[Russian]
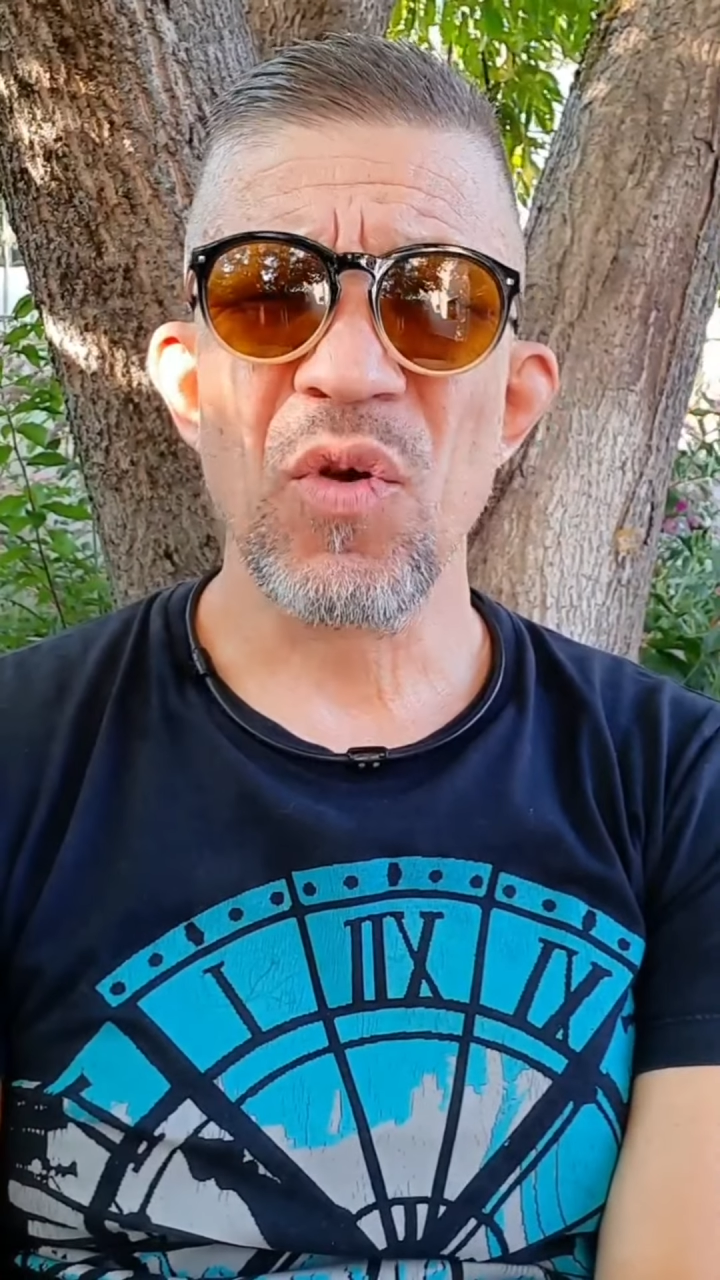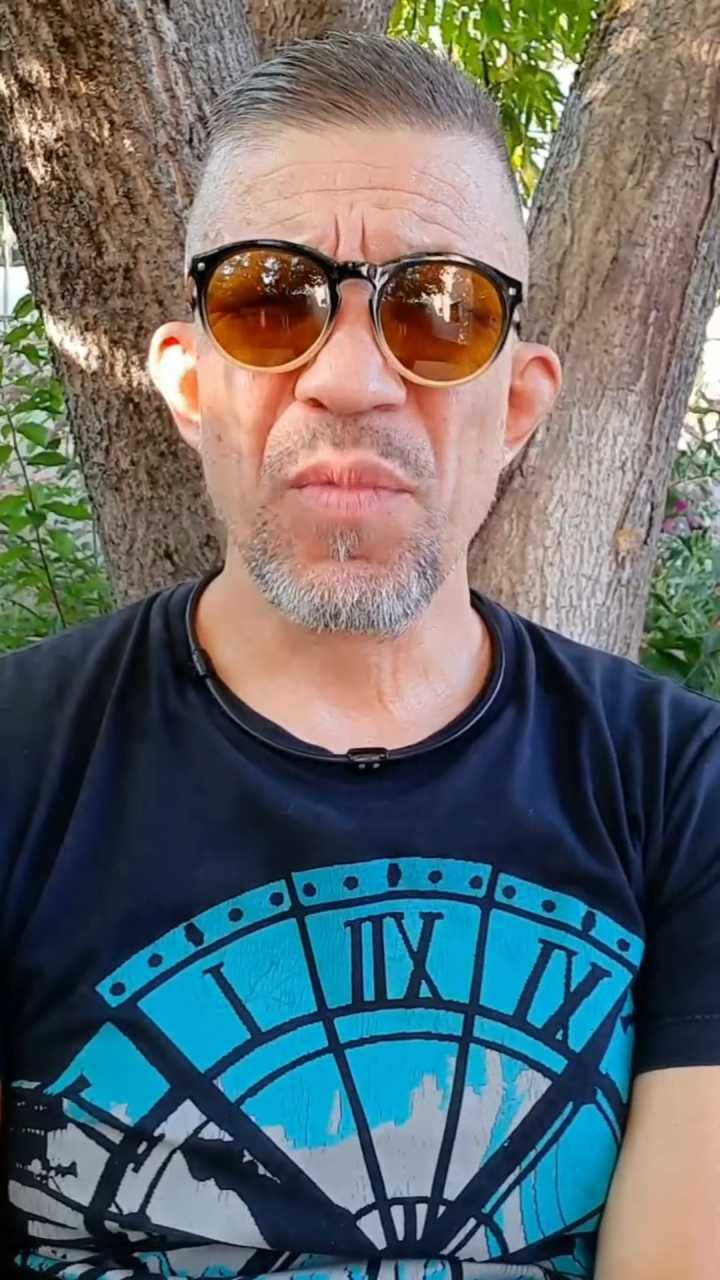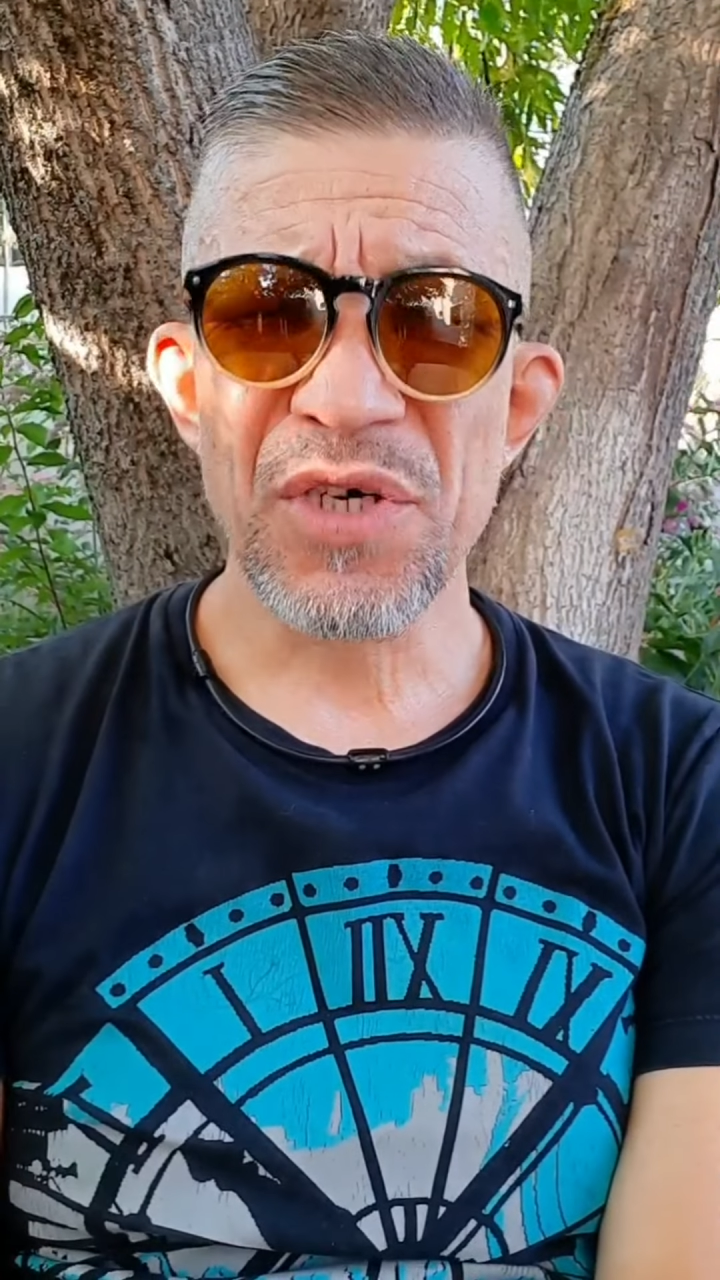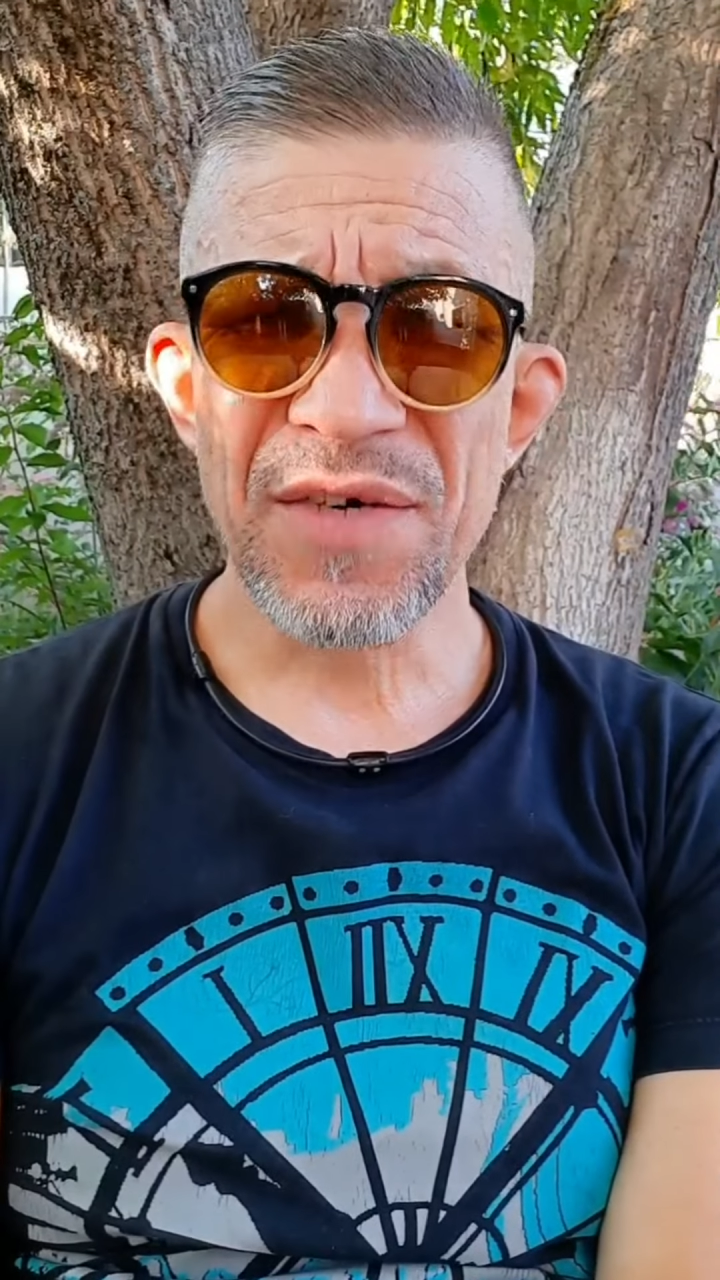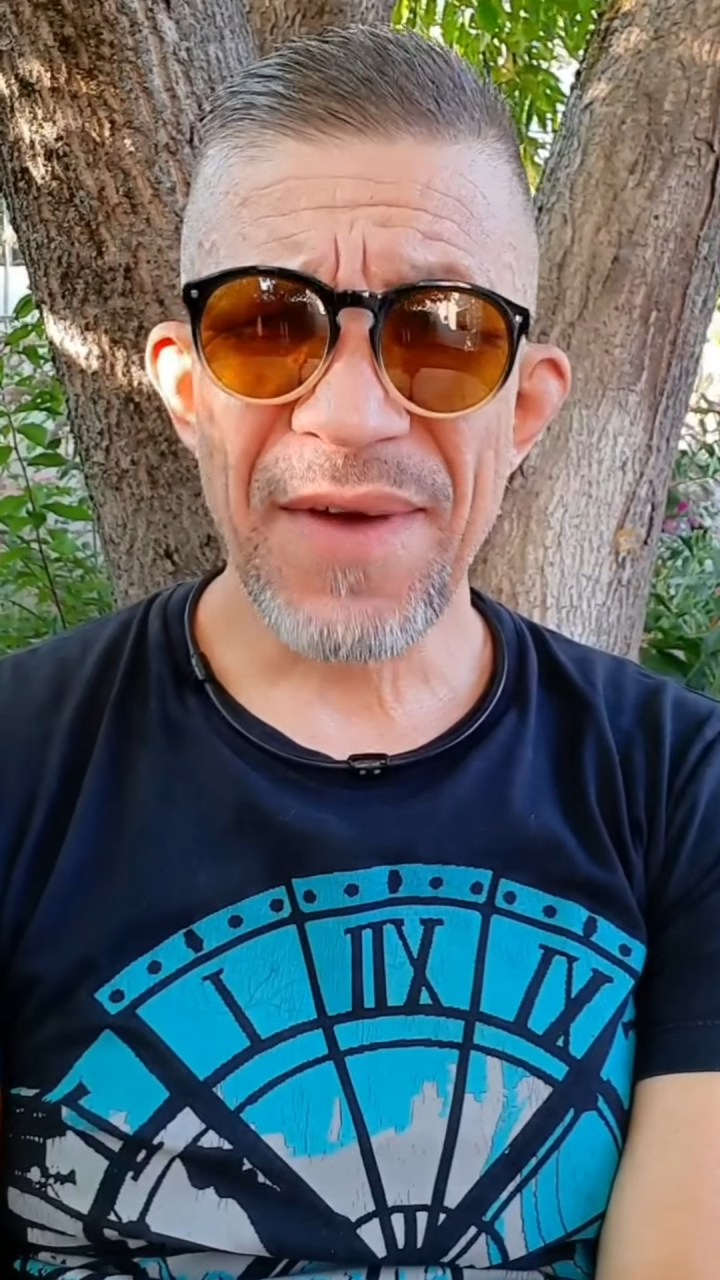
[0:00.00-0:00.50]

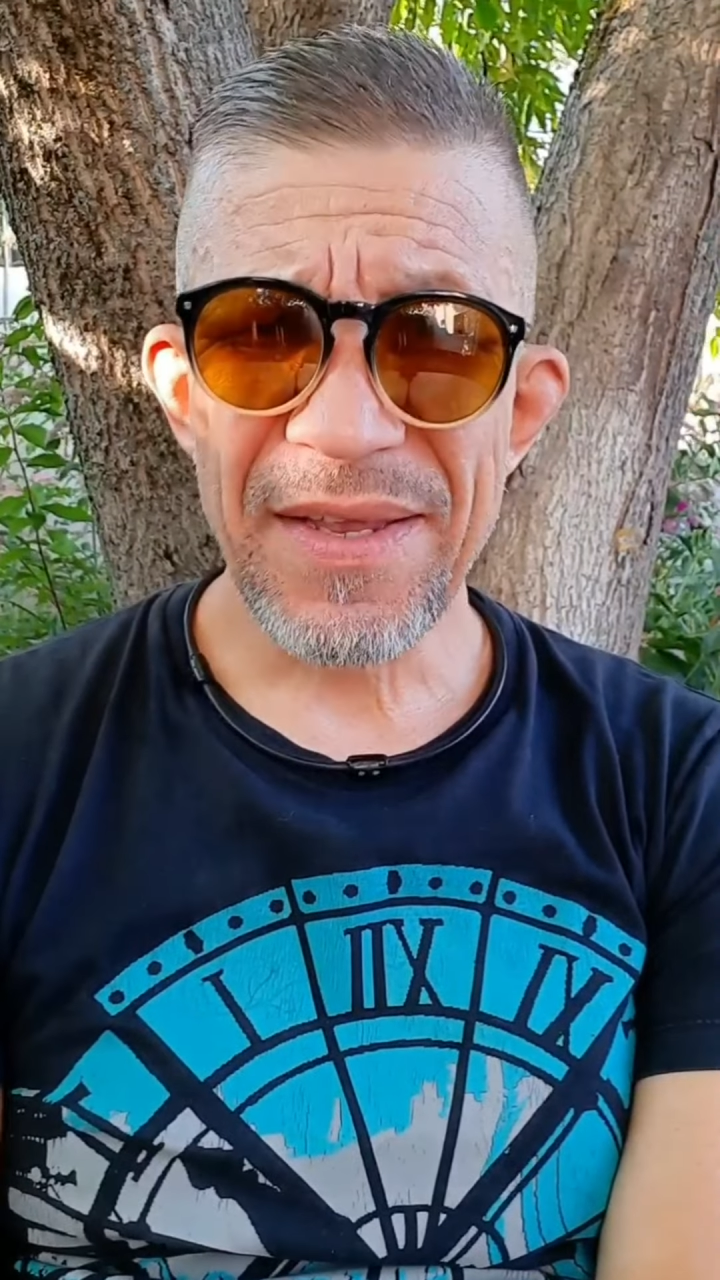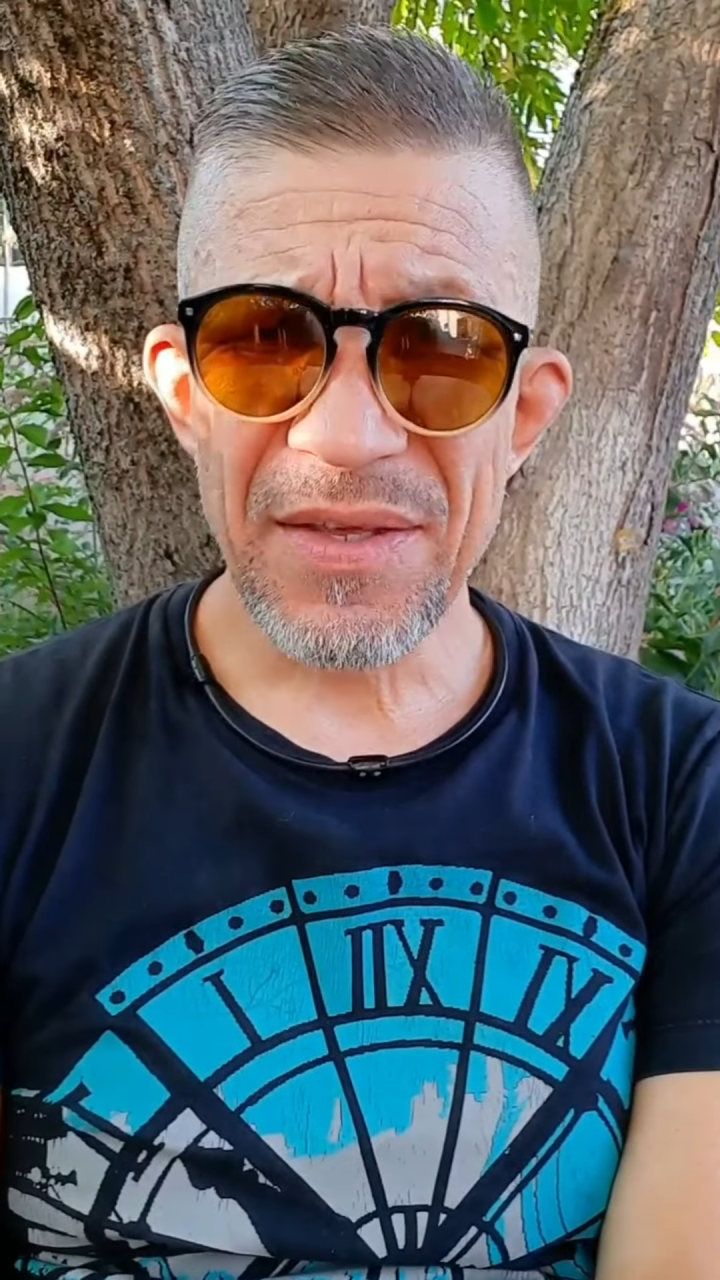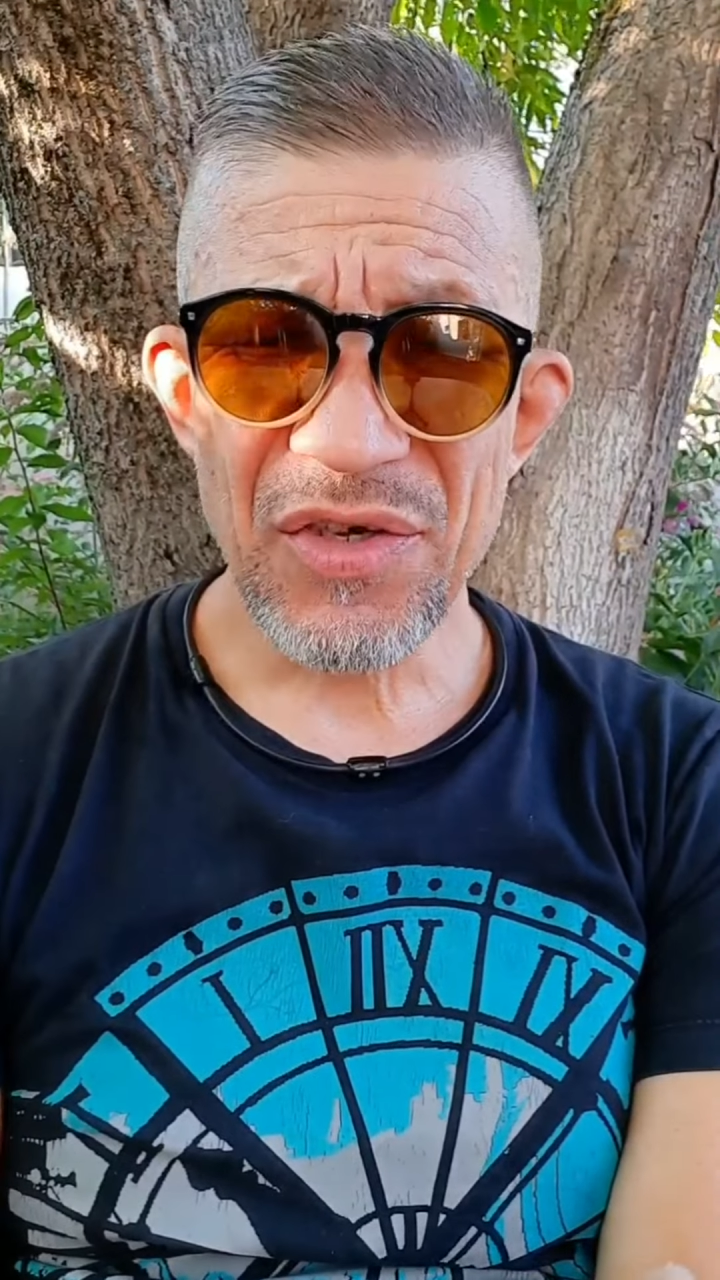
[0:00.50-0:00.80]
проживания